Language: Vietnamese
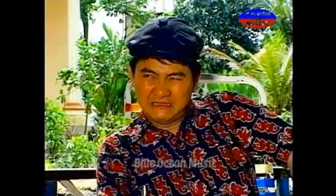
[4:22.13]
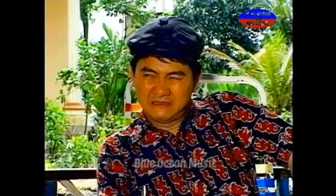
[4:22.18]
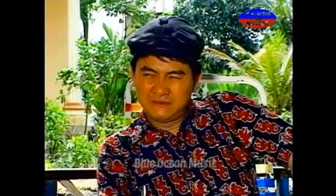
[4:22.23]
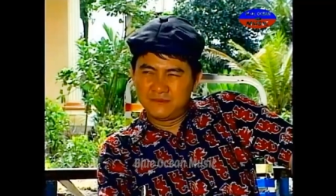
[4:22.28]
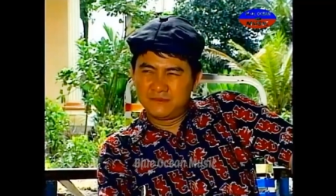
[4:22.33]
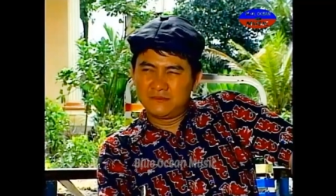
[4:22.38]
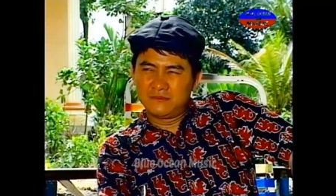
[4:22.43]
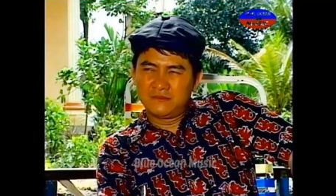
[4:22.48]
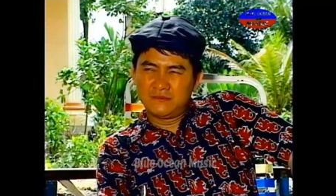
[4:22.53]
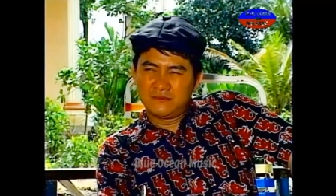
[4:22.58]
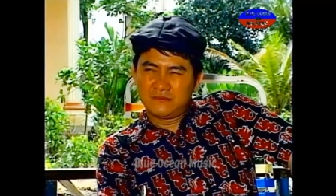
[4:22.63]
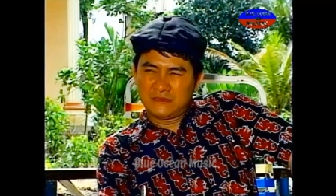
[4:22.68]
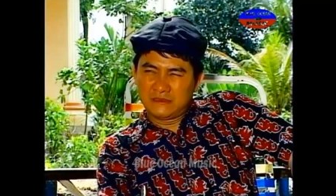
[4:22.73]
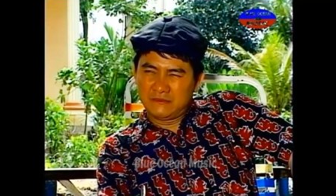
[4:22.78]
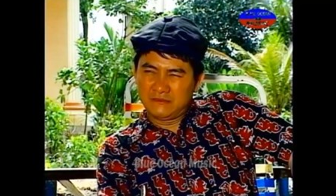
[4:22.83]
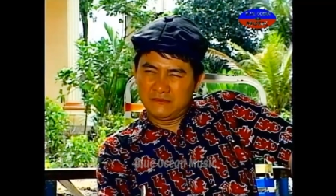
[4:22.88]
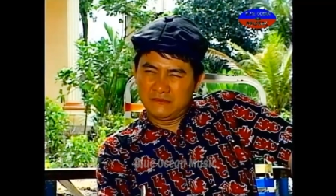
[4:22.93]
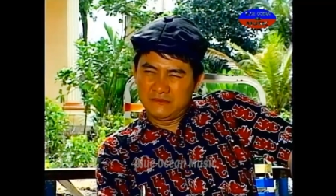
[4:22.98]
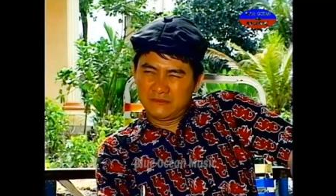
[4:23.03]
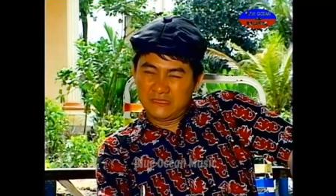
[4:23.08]
Rằng sao?
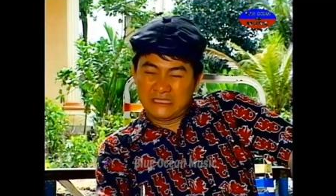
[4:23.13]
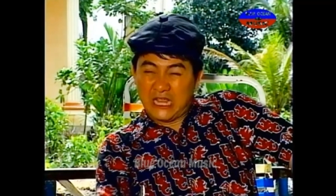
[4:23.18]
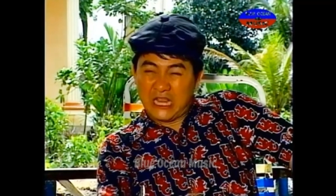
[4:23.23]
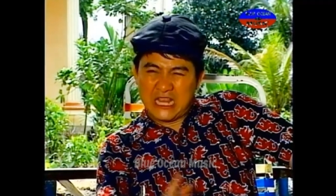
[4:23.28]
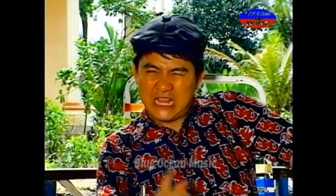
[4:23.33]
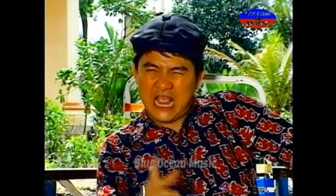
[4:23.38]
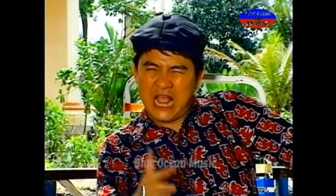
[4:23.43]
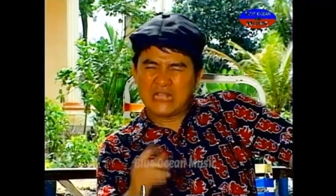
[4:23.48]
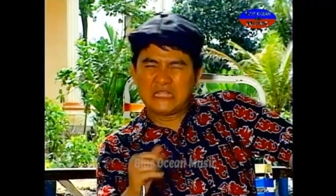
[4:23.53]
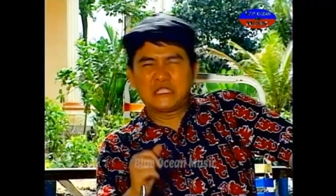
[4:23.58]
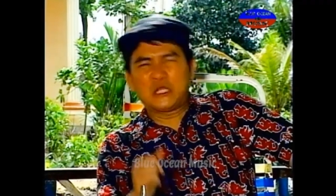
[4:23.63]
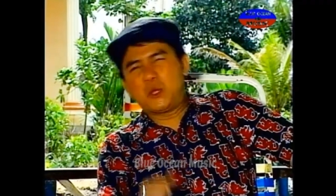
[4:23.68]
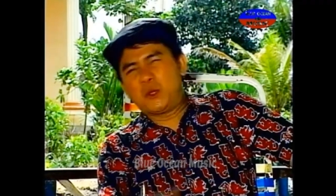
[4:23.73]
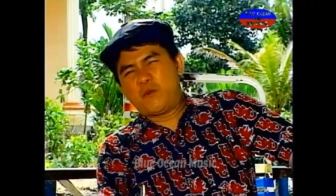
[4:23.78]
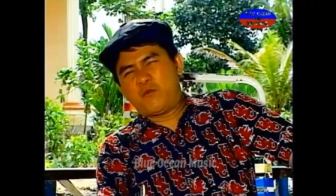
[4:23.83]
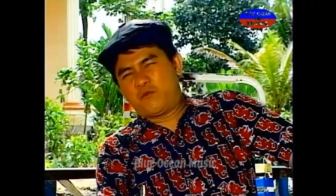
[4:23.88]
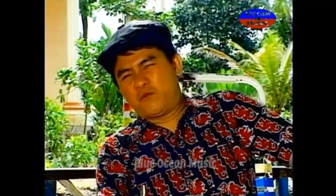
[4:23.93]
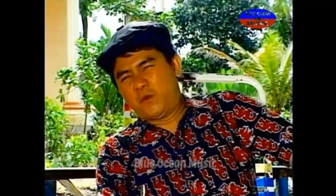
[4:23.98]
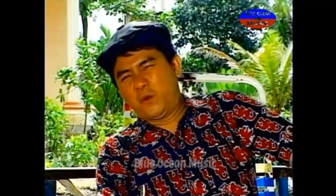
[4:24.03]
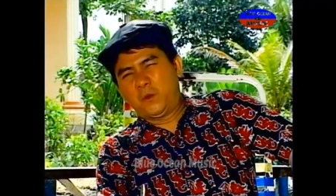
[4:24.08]
Xuất giá
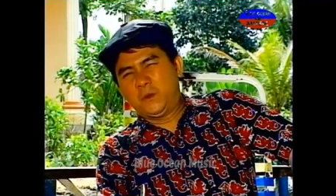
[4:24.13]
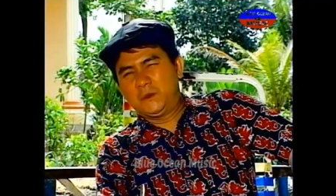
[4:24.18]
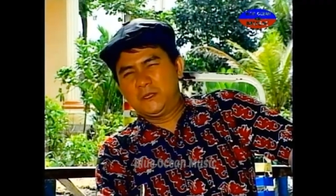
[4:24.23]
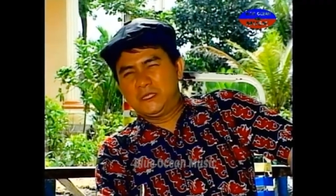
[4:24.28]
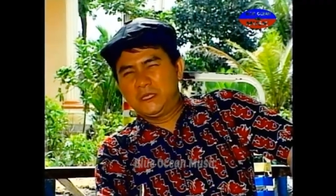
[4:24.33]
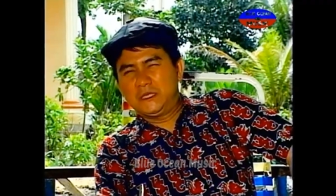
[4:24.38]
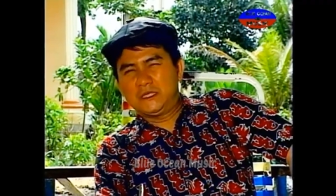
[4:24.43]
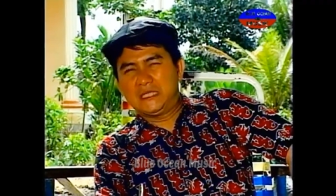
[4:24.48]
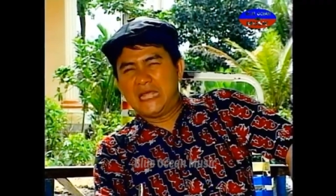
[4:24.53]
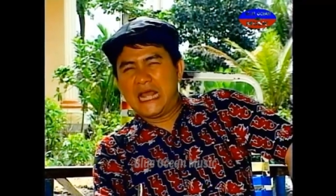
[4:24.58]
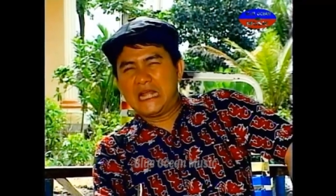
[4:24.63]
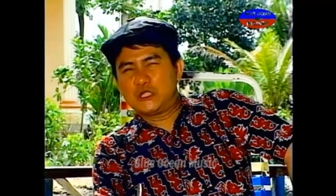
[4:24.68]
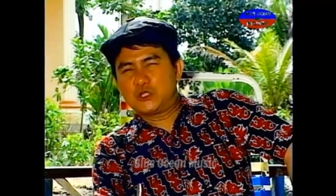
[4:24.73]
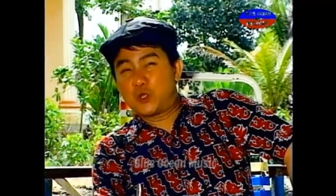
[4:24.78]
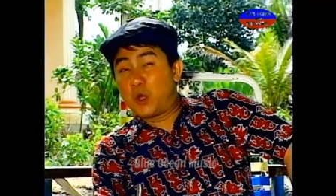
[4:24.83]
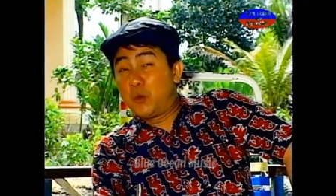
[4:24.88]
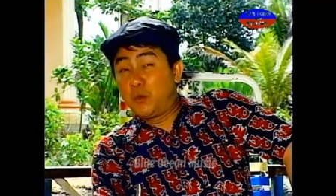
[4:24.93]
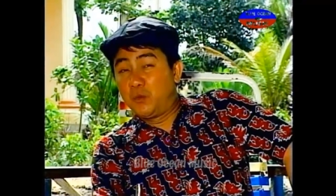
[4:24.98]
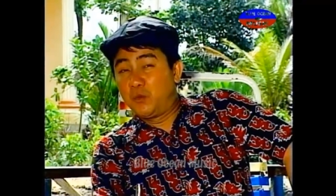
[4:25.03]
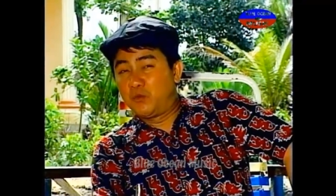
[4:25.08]
tùng phụ, xuất giá
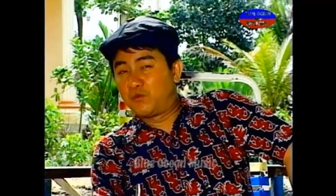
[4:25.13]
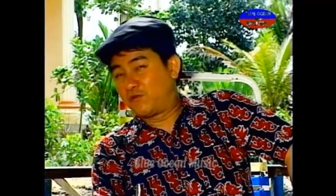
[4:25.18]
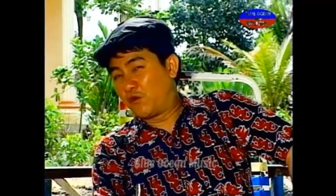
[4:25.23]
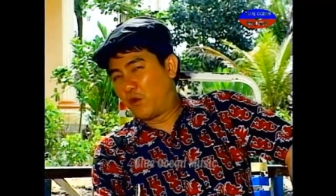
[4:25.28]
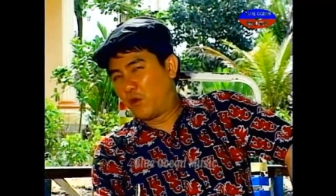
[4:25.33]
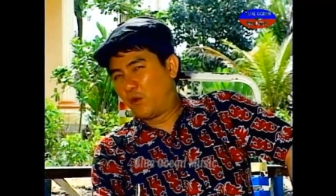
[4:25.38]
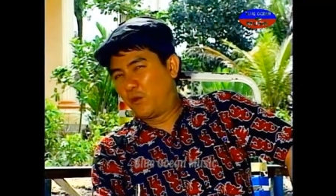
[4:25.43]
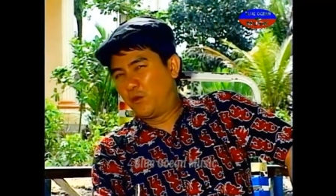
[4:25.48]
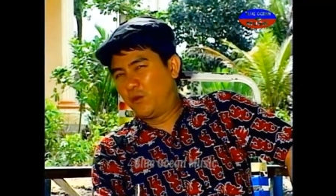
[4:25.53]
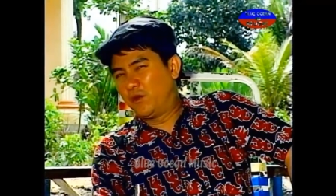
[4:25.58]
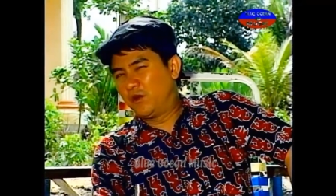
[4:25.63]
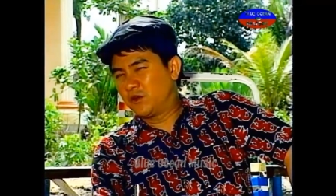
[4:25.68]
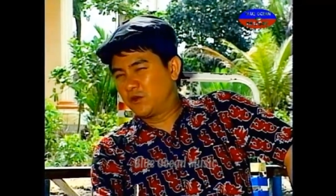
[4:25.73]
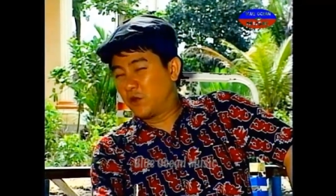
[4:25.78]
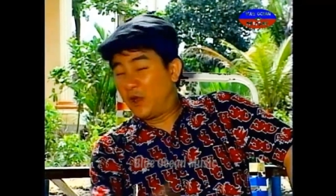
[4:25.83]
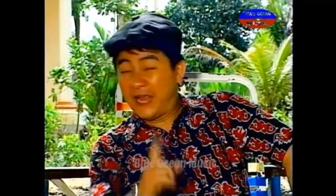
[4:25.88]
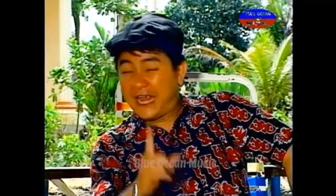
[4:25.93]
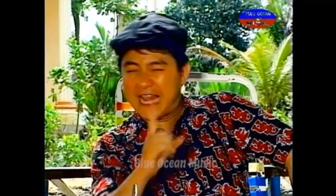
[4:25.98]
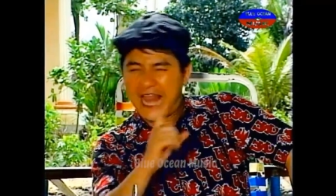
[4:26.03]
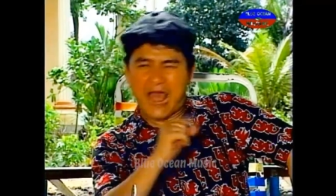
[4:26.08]
tùng phụ.
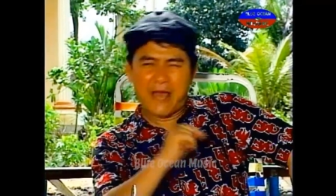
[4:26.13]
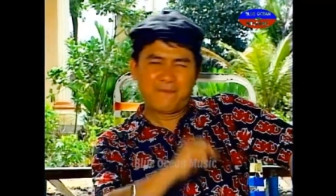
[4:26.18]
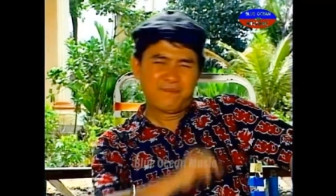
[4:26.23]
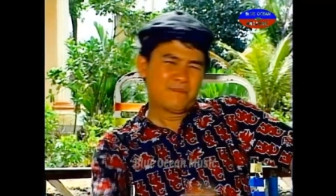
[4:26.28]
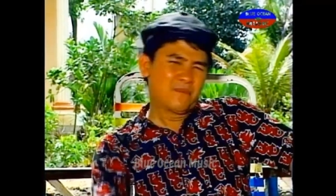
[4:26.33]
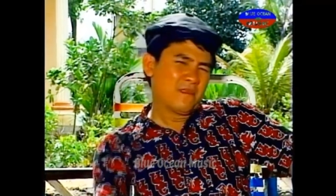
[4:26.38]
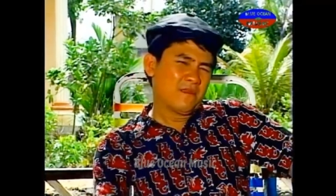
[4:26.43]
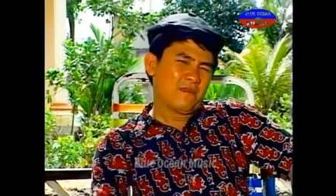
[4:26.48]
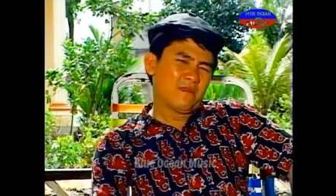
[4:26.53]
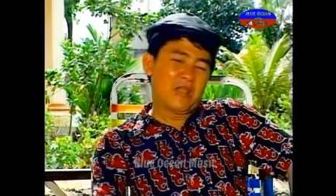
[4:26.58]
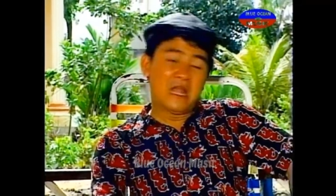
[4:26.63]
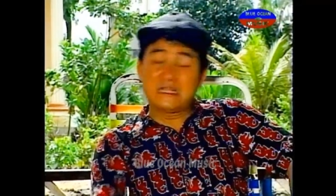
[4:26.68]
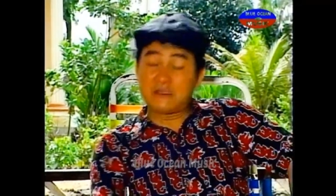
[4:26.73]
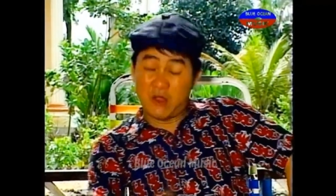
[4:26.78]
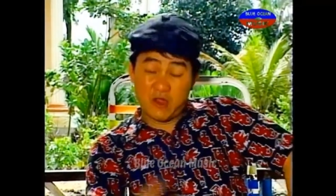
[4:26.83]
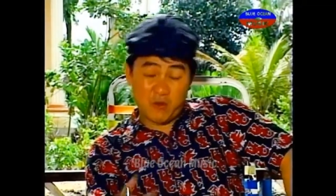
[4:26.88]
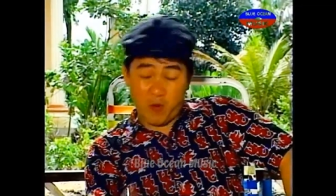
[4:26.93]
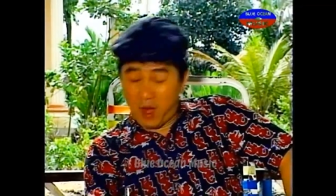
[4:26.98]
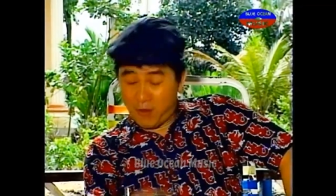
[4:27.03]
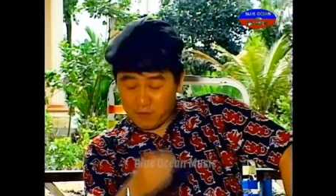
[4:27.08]
Có nghĩa là vợ
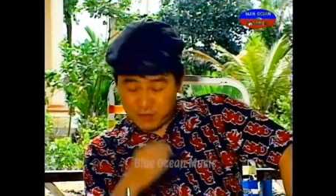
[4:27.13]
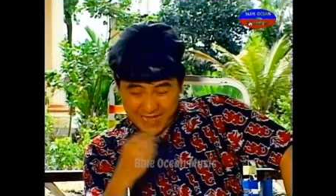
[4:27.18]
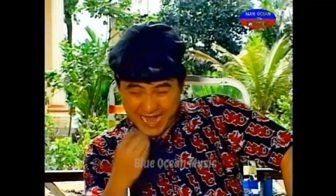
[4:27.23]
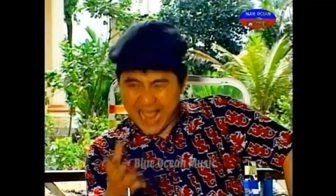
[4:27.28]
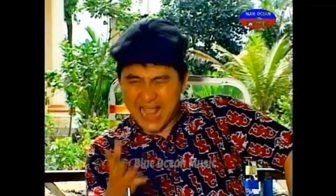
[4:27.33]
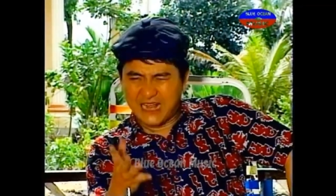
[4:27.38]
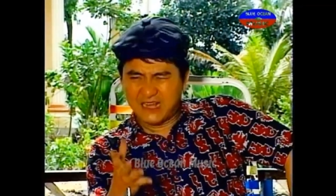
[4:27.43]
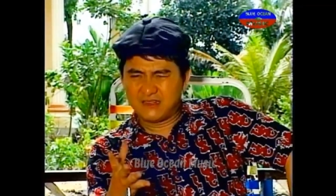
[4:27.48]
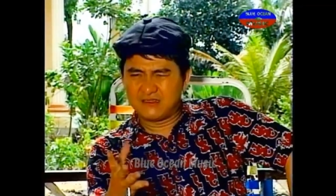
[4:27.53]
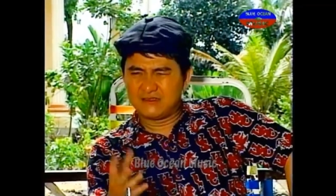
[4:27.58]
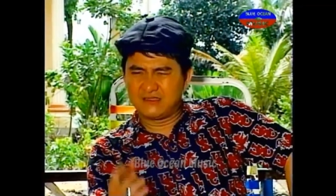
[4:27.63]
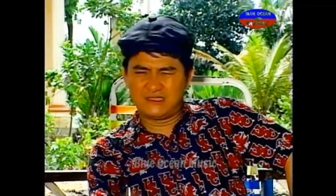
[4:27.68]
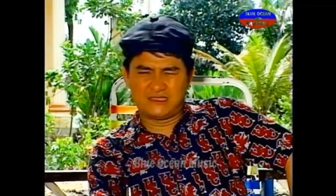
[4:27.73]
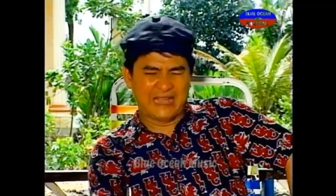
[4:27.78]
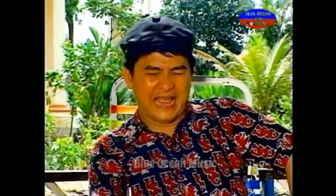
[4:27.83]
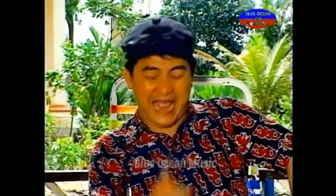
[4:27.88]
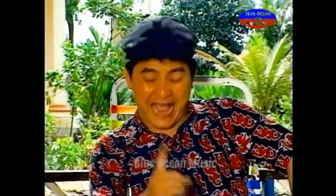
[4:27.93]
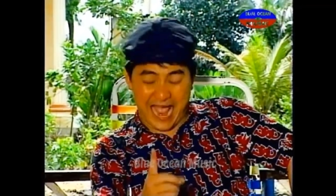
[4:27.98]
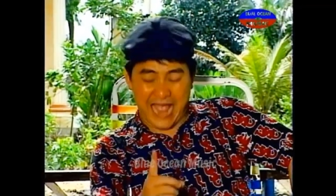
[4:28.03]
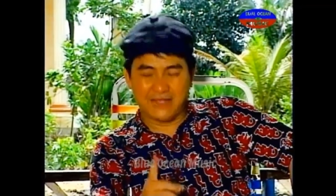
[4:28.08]
cứu chồng giả, thưa
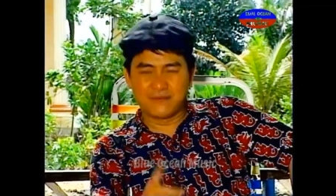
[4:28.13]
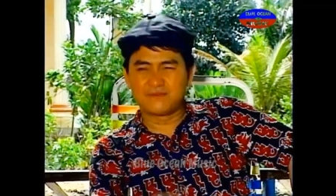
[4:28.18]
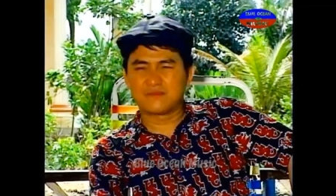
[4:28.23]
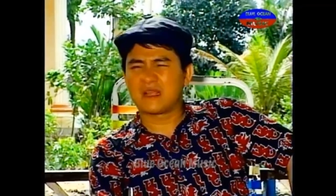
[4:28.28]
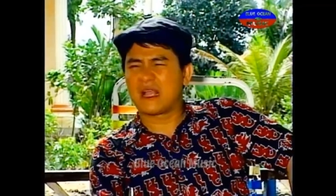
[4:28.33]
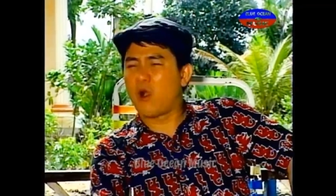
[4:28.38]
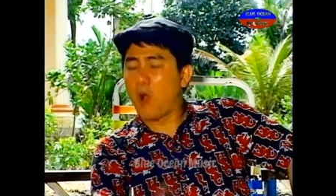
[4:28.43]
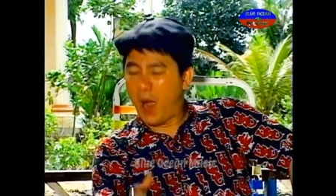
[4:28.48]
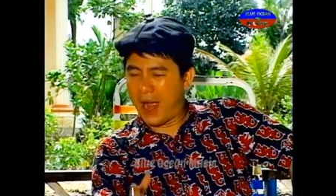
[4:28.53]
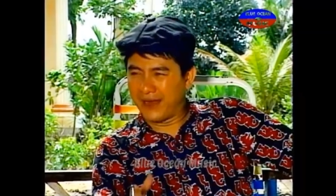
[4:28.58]
bà có con.